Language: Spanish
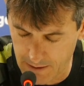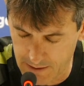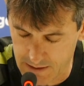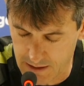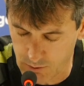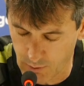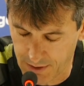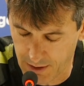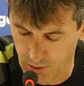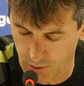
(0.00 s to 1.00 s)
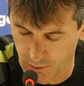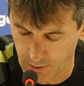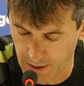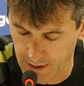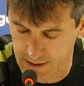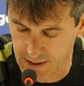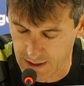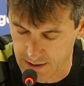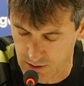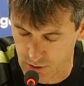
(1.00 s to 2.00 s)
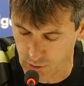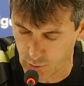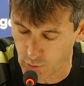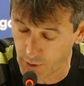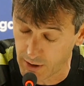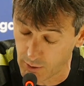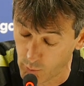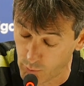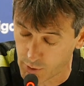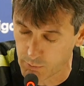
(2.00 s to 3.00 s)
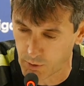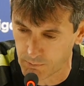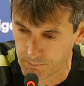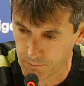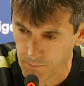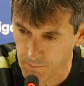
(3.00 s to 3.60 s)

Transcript: en esa situación de descenso o de ir el último,